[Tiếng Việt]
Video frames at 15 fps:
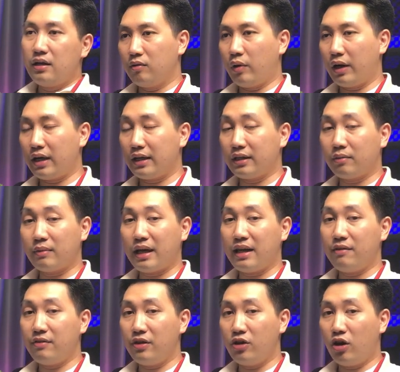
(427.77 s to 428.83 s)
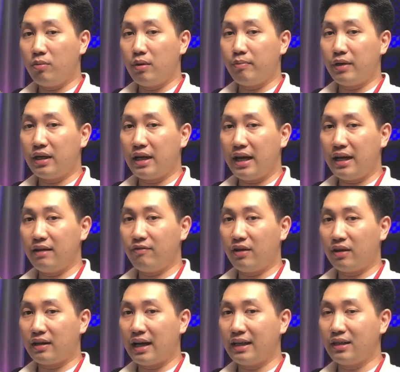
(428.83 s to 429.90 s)
hoặc là trong đây video mà mình để
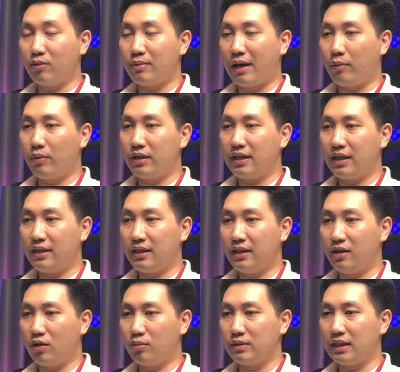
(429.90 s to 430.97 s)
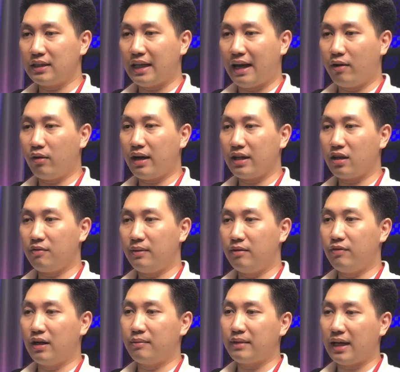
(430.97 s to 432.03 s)
phần đánh trống đồng anh chị thì nó cũng sẽ tạo ra cho mình
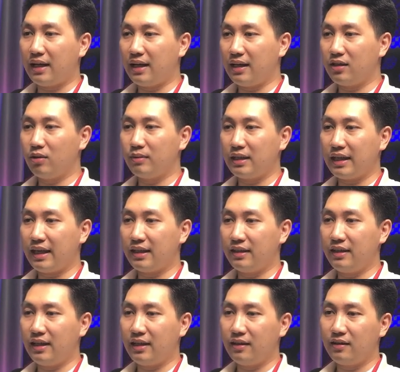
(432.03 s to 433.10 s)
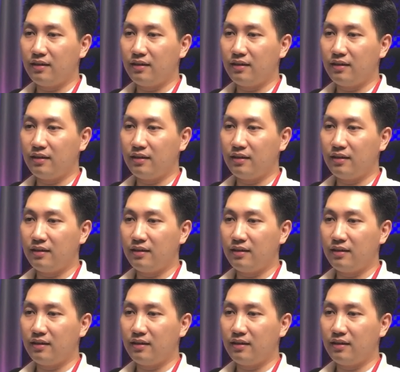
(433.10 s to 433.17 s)
phần âm thanh ha chúng ta nghe thử ha